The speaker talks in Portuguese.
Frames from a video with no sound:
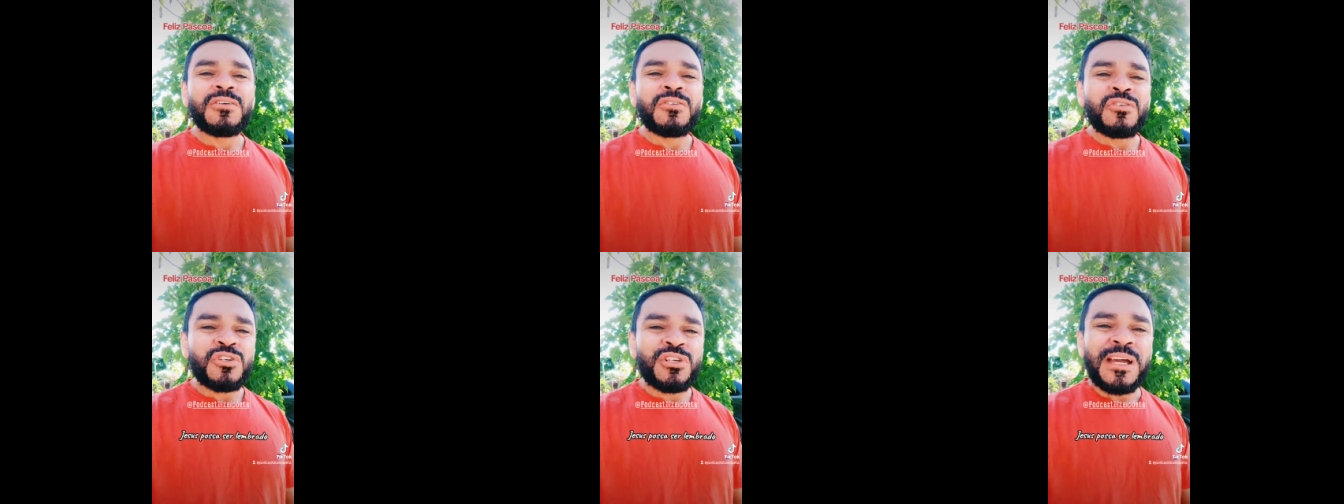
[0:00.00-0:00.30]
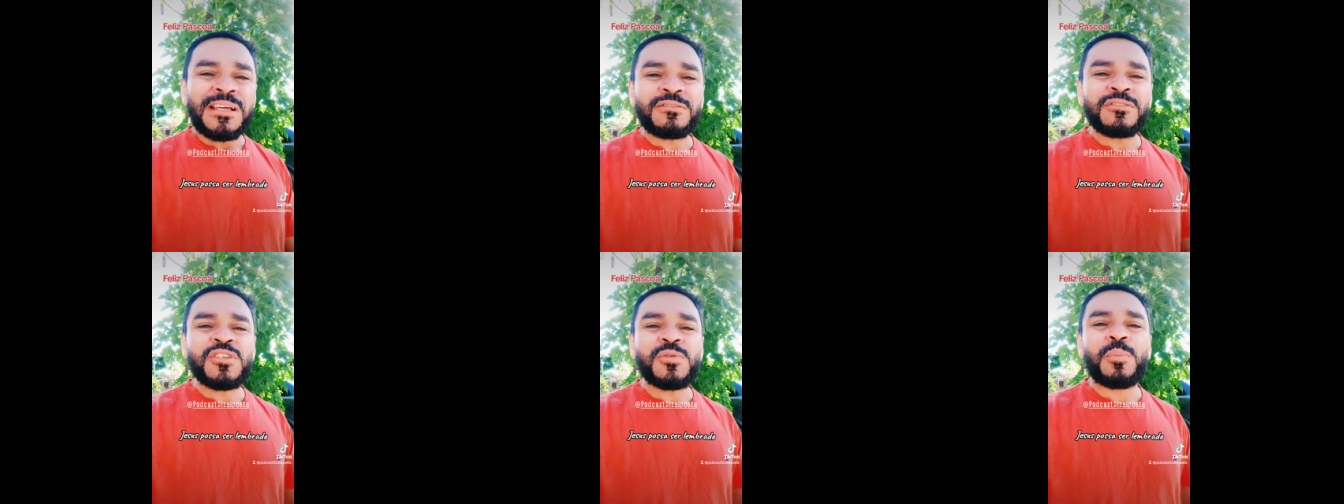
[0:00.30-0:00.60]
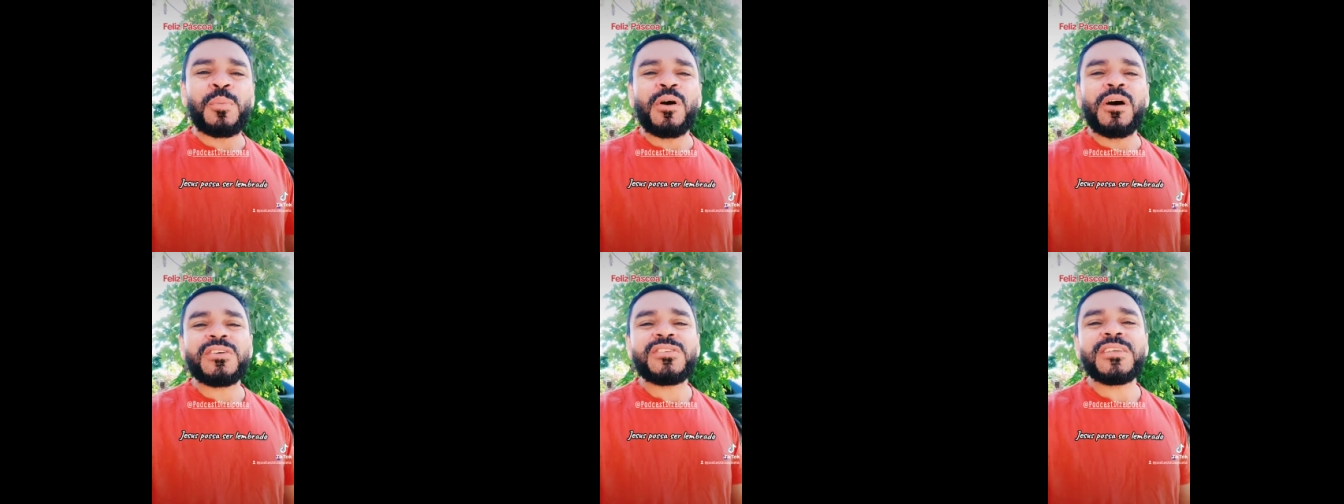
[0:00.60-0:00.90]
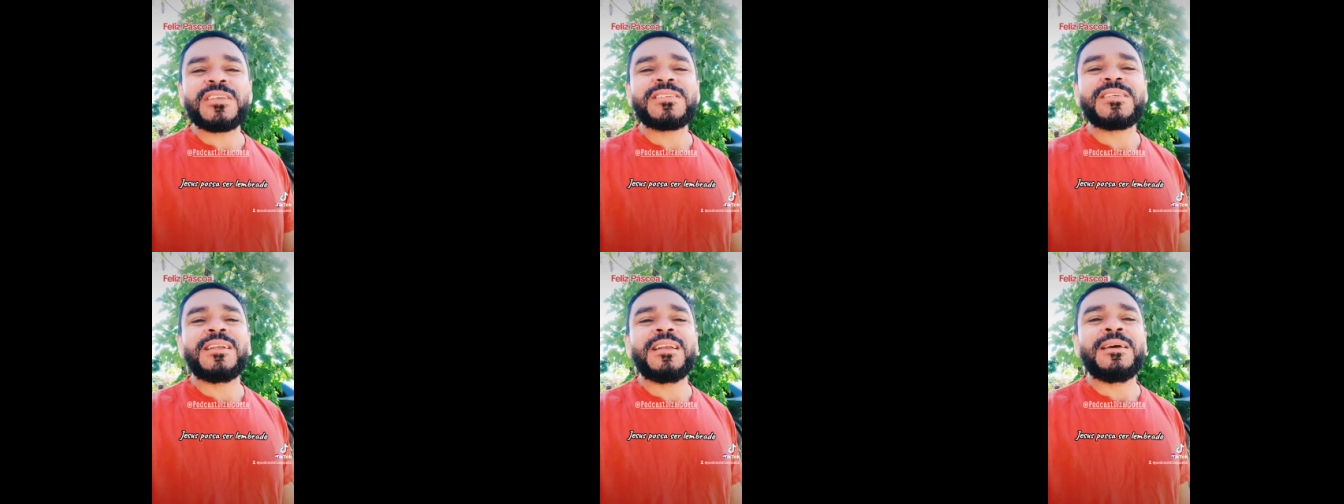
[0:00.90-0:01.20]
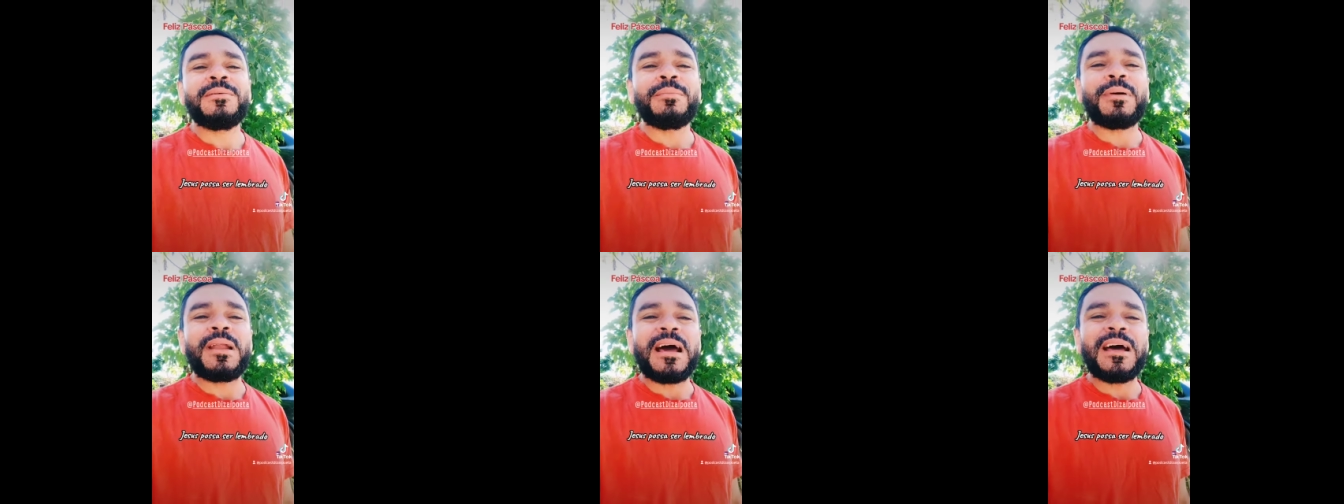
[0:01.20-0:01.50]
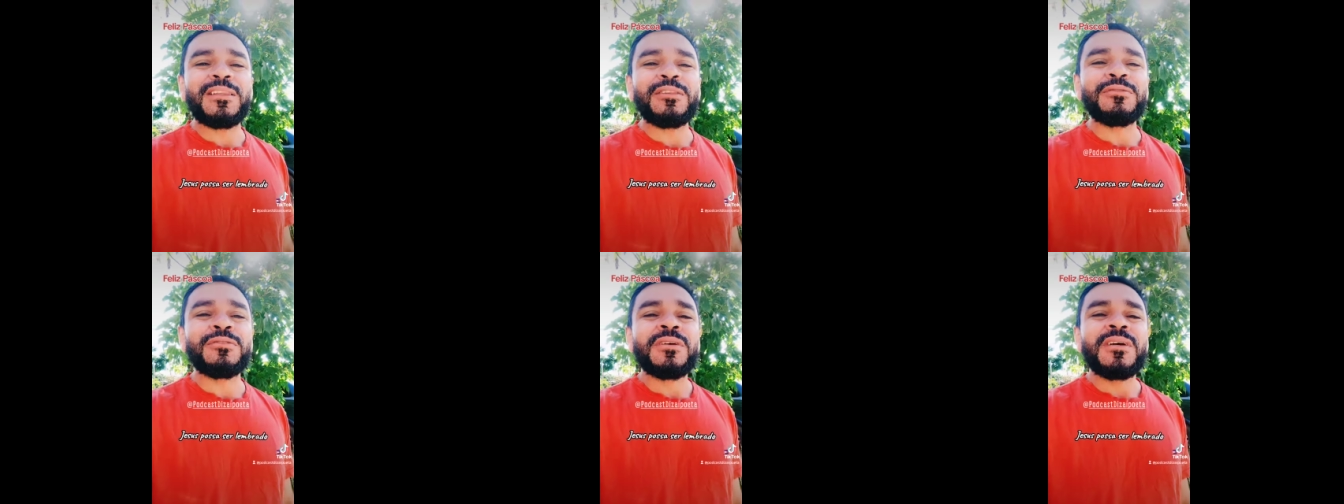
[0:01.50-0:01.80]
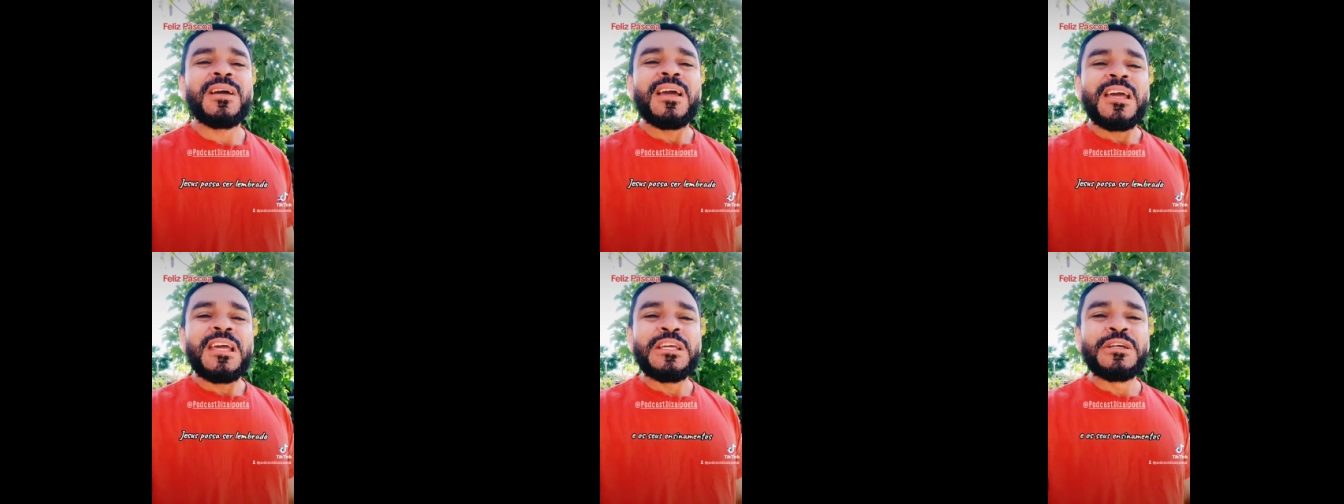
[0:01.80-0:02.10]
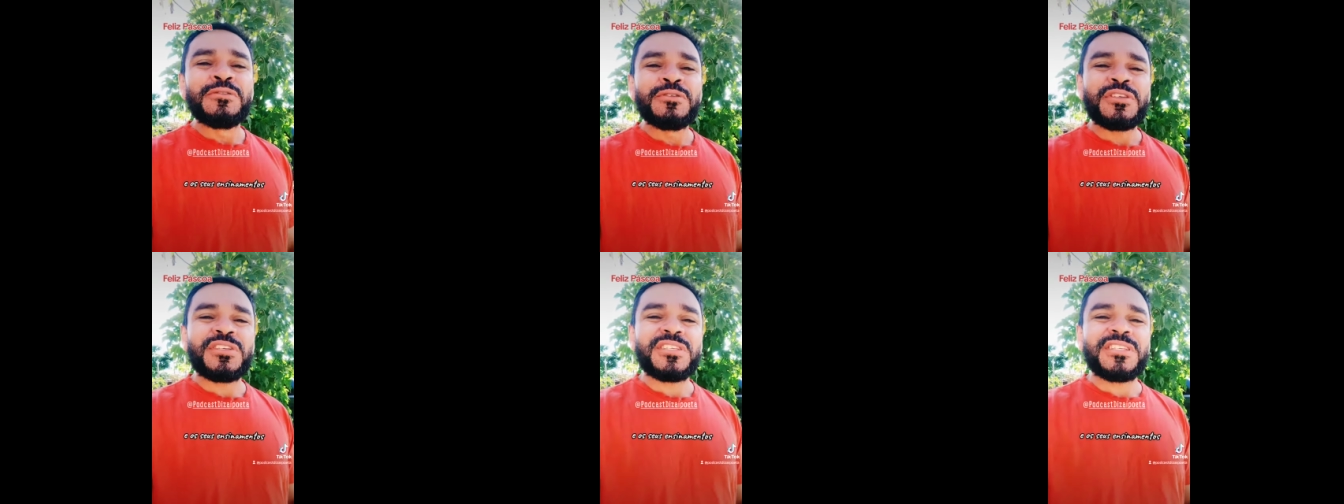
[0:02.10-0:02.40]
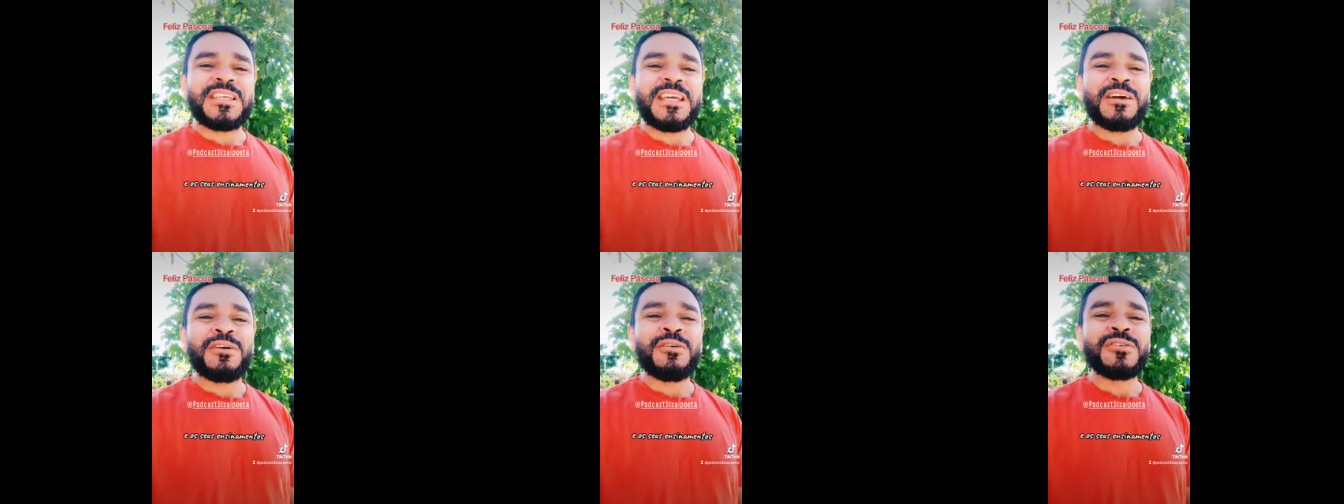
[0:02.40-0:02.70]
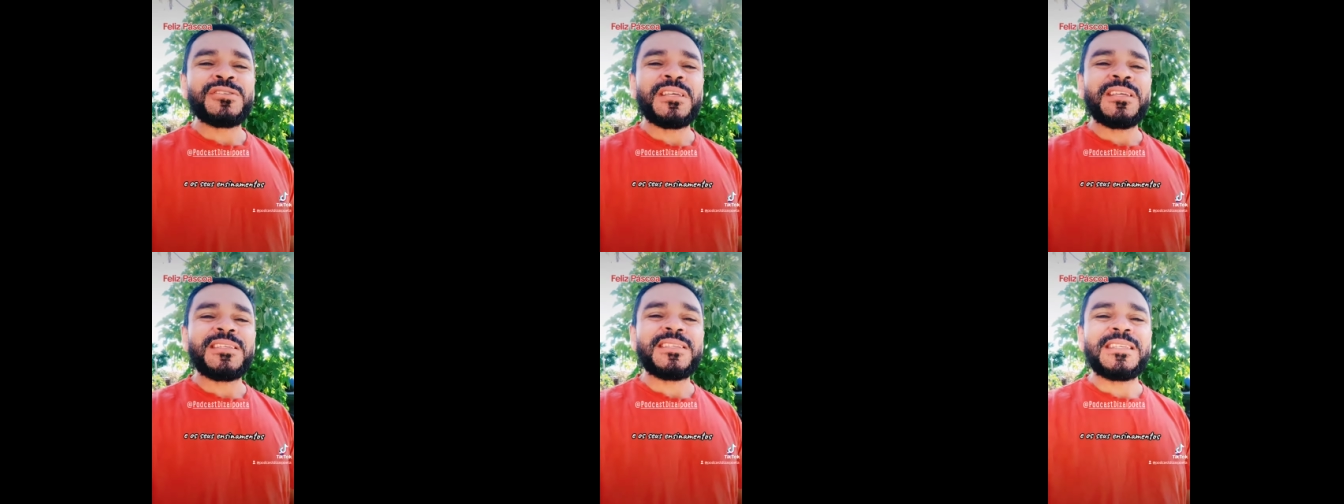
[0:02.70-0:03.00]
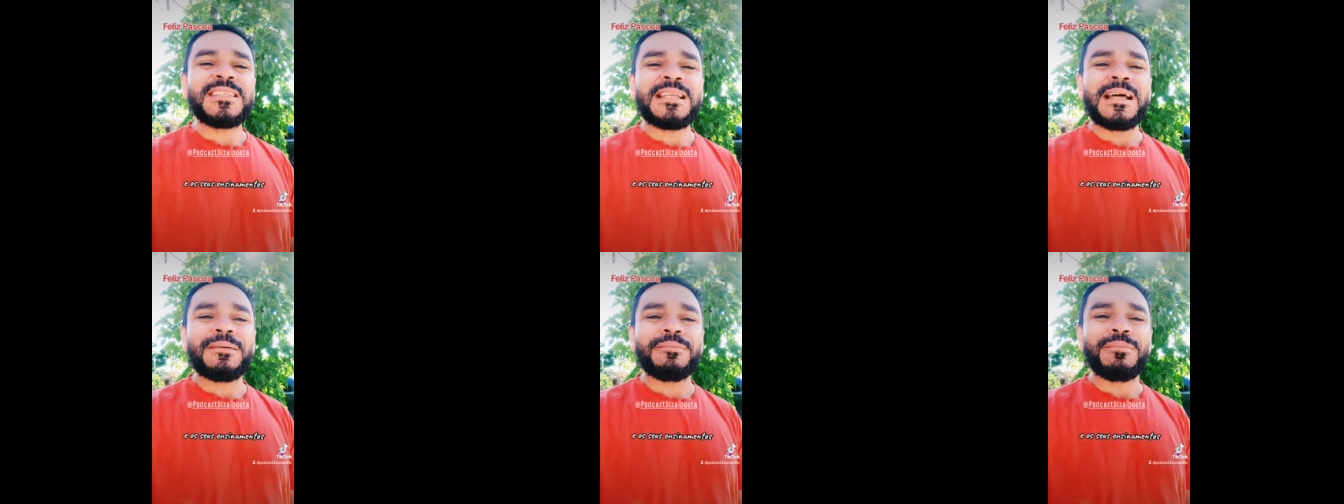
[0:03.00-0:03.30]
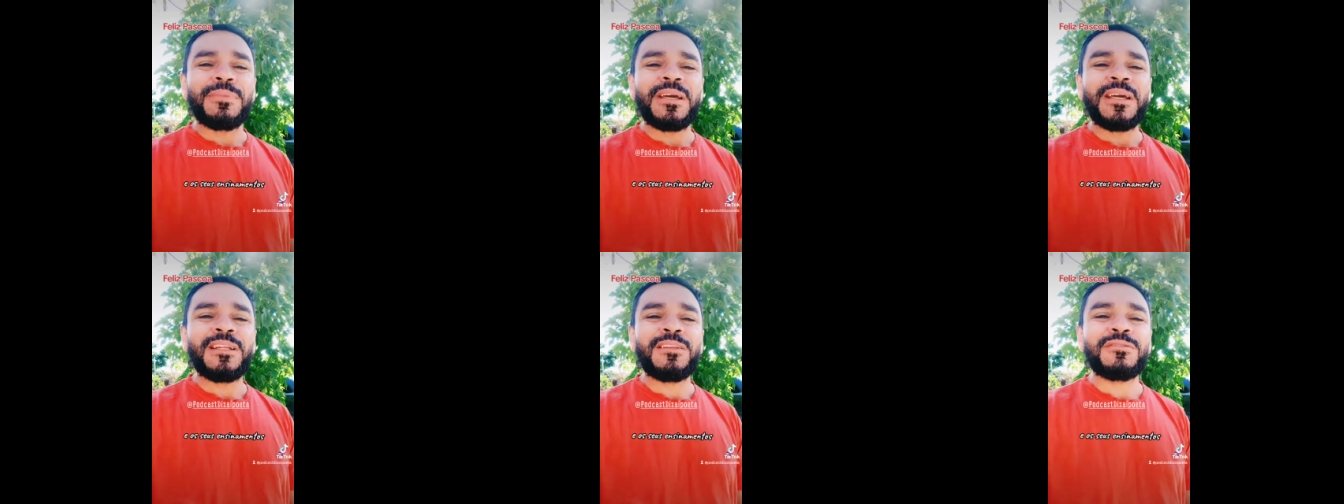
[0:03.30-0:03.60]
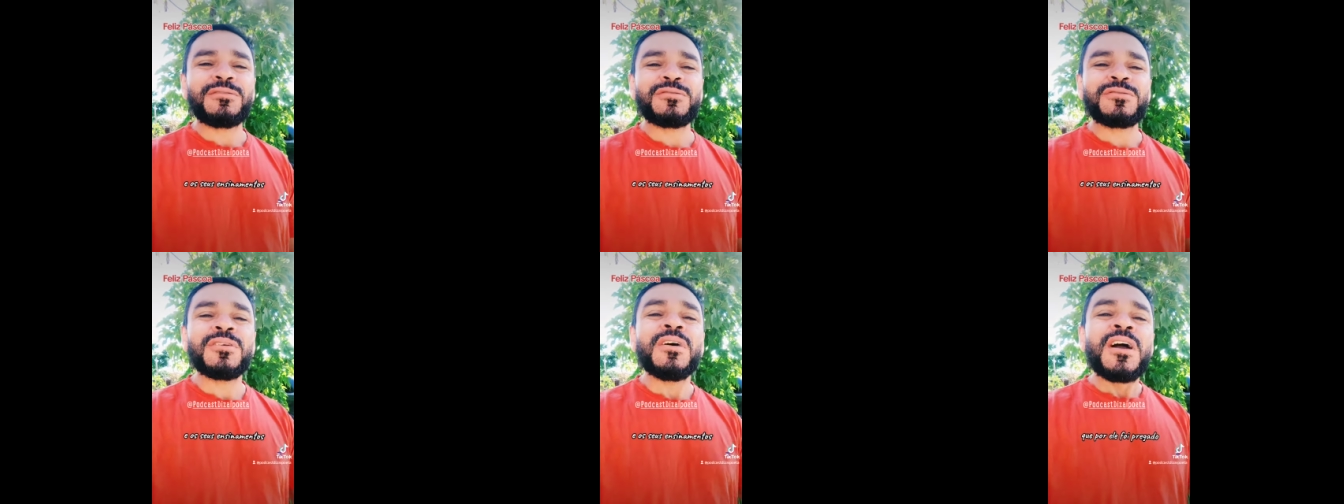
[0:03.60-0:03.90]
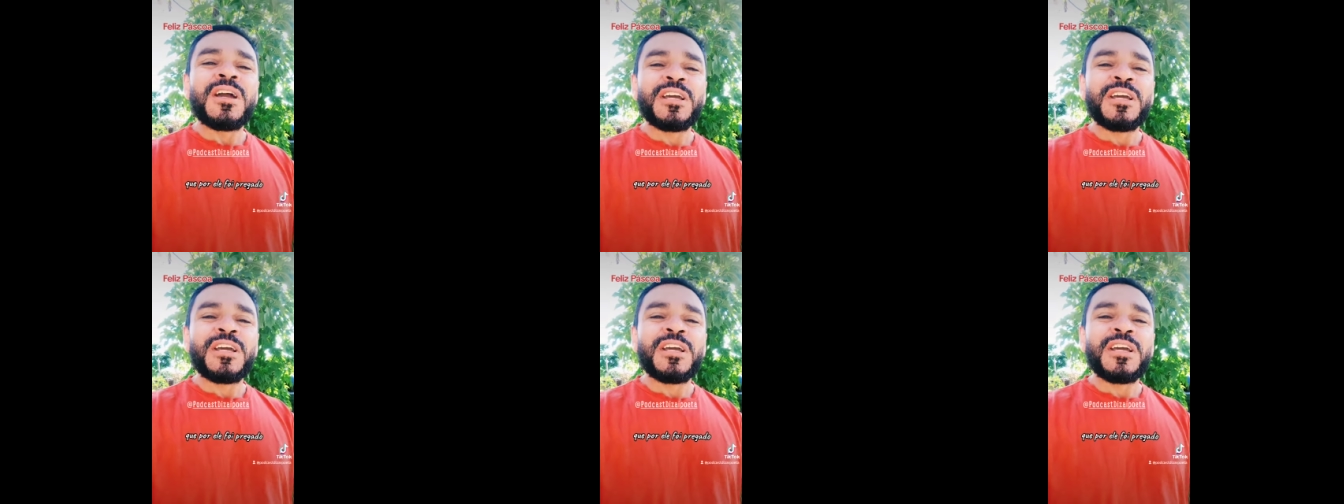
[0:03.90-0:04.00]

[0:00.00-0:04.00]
Jesus possa ser lembrado e os seus ensinamentos